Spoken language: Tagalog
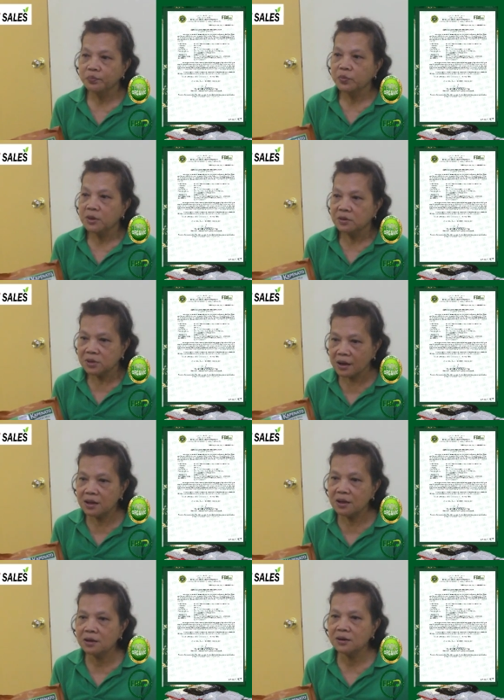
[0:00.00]
talagang
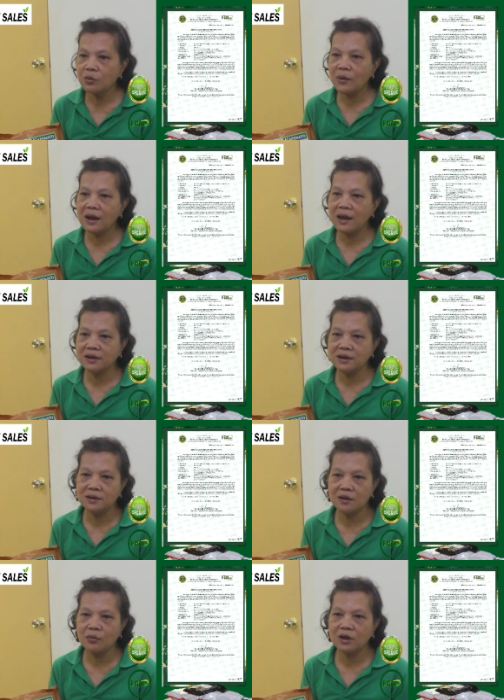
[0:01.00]
nawala din daw ang
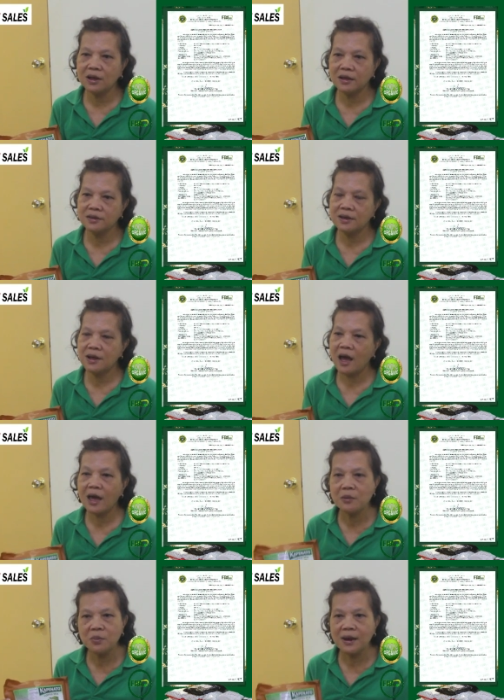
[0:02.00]
kanyang high
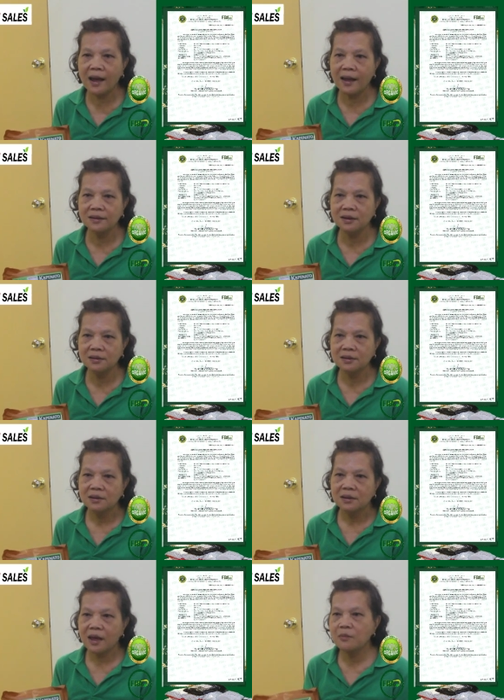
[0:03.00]
blood, ay
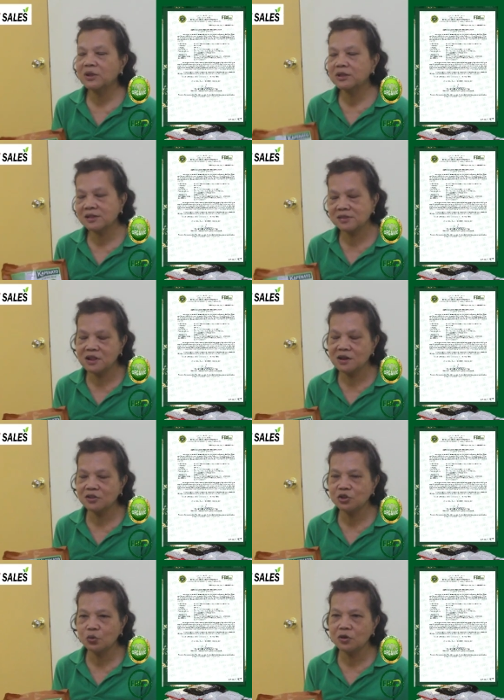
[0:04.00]
mataas din ang
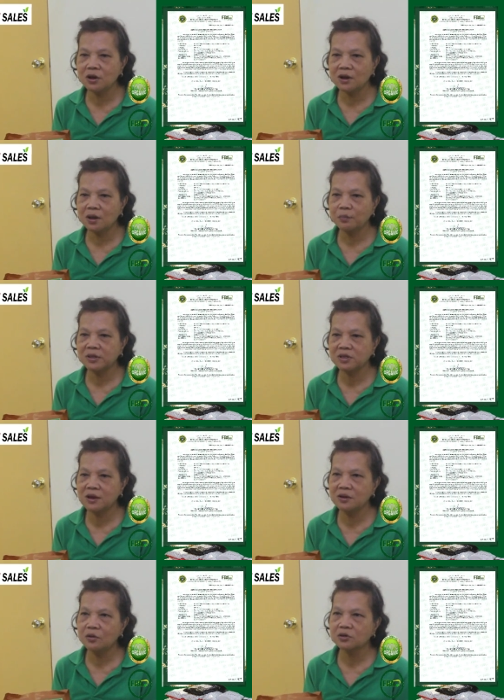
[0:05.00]
sugar ng kapatid ko.
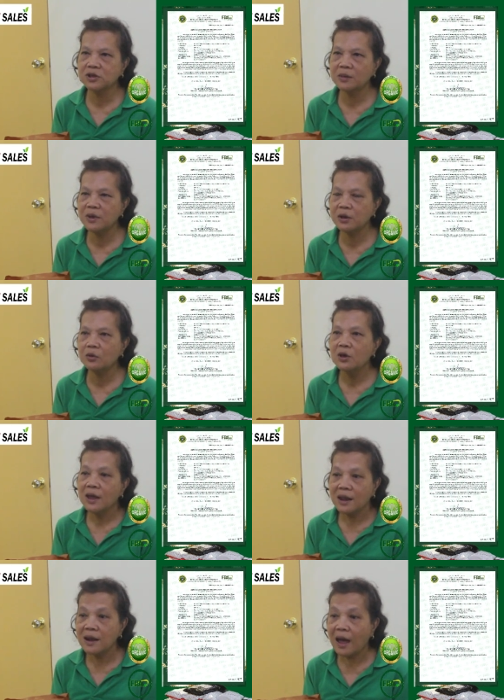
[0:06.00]
Sabi ko,
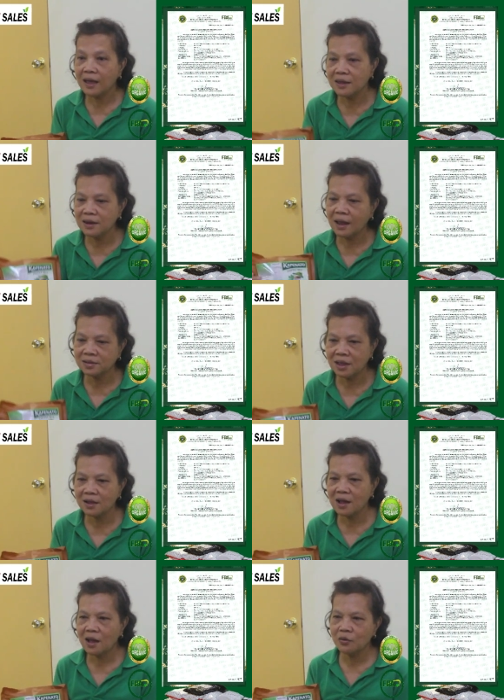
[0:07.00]
ilahin natin kako
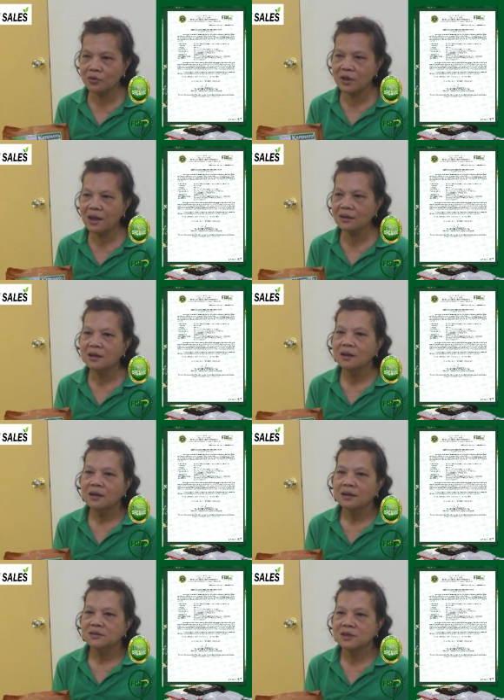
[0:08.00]
yan
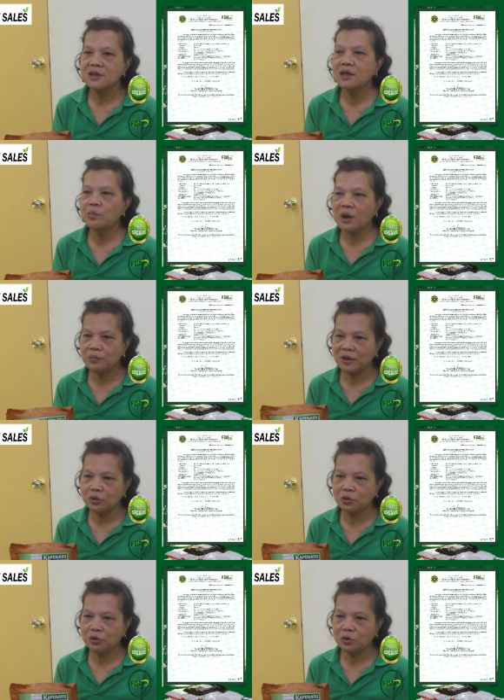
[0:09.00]
sige, pagpatuloy